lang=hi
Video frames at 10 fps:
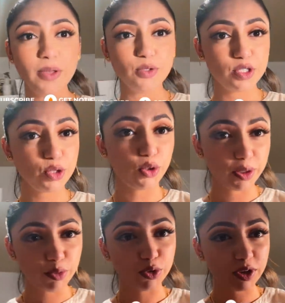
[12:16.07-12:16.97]
उसकी थोड़ी
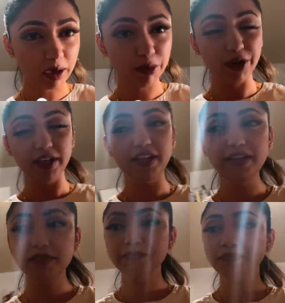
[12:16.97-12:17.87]
भूख कम होगी
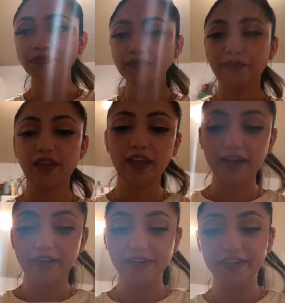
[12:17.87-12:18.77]

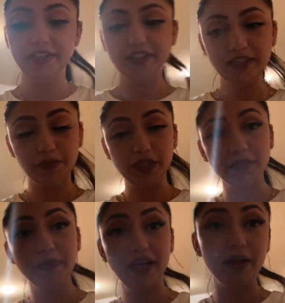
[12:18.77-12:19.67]
एंड तब तक
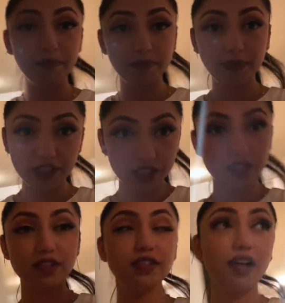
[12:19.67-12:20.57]
मैं किचन
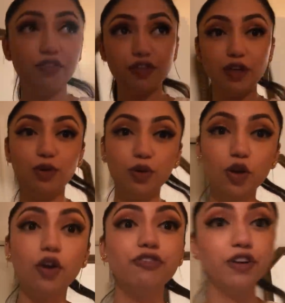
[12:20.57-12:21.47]
साफ कर लूँगी और
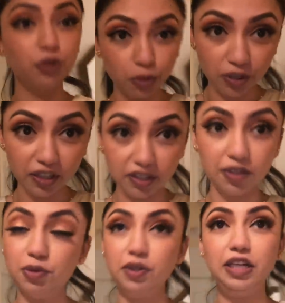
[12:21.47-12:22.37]
फिर कुकिंग कर
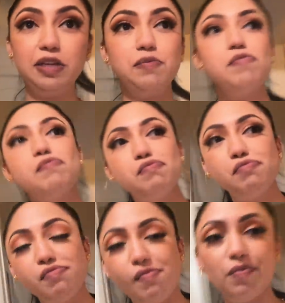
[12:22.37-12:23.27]

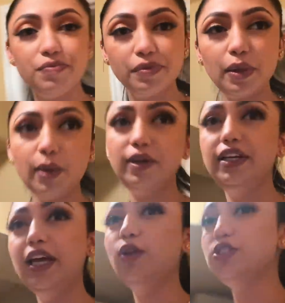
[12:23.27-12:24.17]
लूंगी
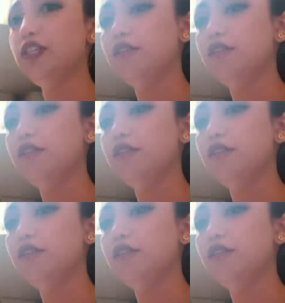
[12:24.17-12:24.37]
ये लो जी